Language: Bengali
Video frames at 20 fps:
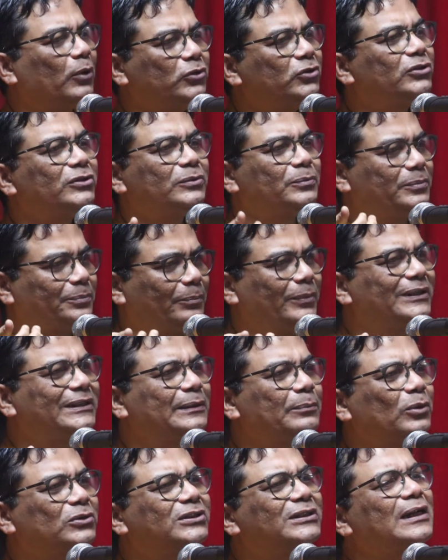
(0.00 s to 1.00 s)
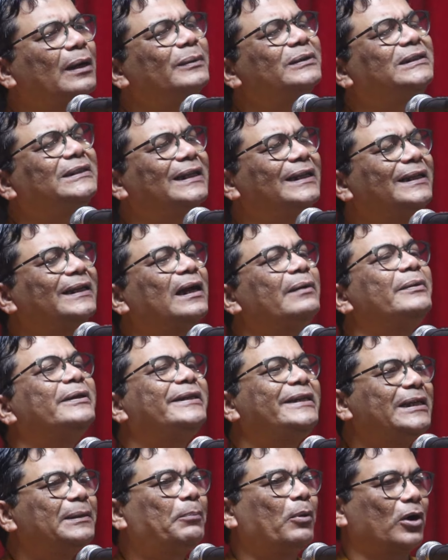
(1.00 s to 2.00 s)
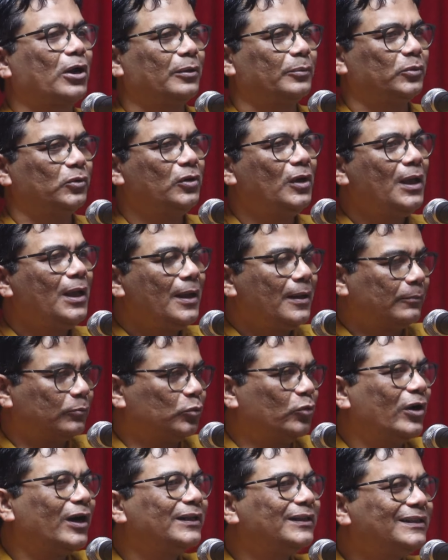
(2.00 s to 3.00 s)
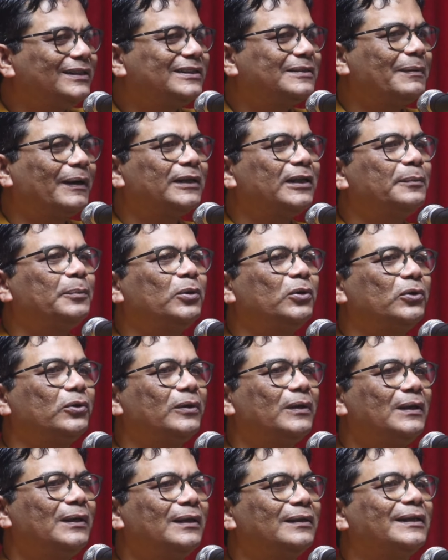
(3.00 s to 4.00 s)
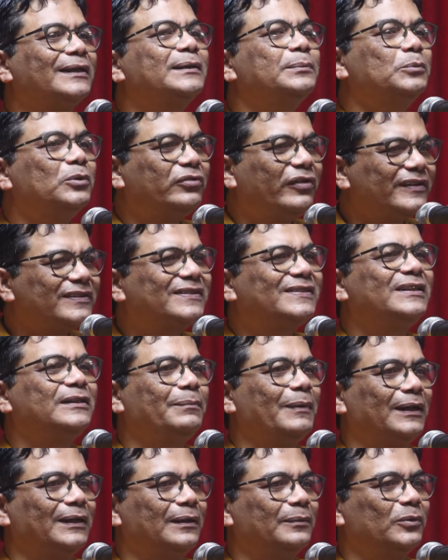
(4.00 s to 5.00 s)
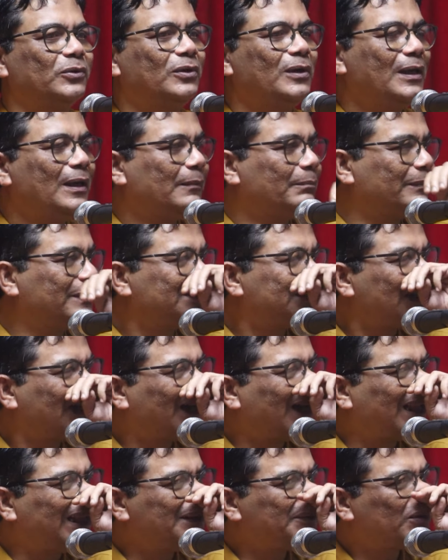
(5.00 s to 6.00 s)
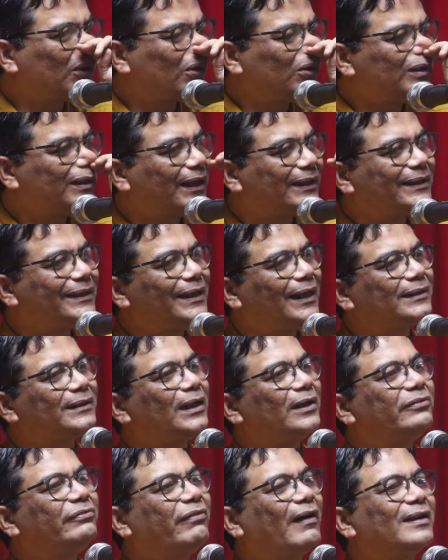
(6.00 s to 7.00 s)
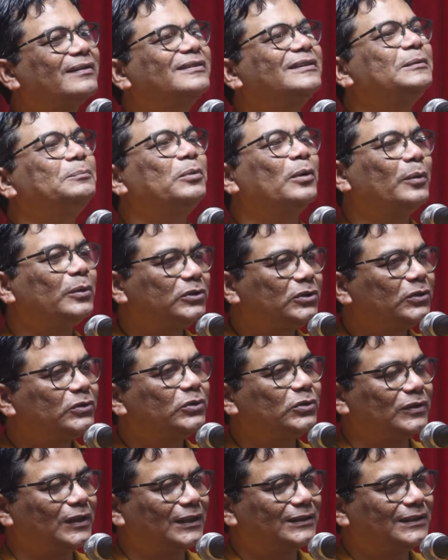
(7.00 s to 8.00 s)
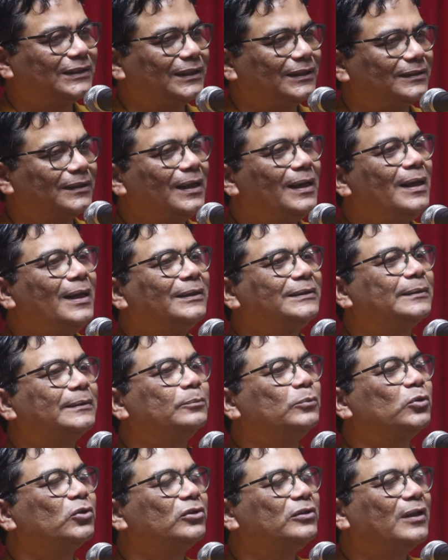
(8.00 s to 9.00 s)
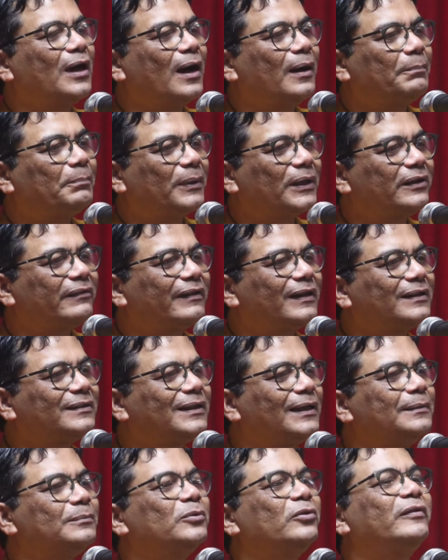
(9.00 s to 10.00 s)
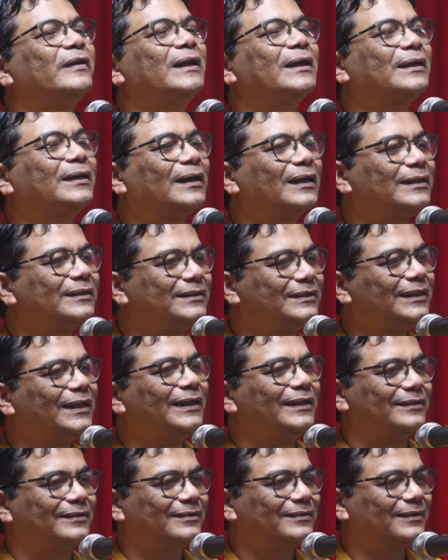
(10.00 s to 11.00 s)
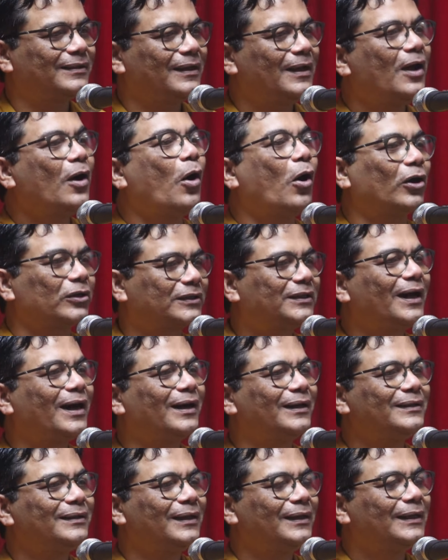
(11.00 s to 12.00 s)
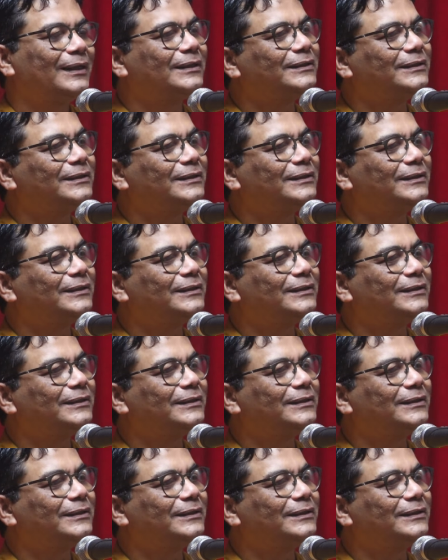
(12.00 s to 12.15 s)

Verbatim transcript: বন্ধু এসে বলছে যে আমার ছেলেকে আমি কি পড়াবো মুহাদ্দিস বানাবো নাকি মুফাসির বানাবো মির্জা গালিব তখন তাকে একটা ফার্সি প্রবচন শোনাচ্ছেন যে মুর্দা পরেবর্দান মুবারাক্কার জেস্ত অর্থাৎ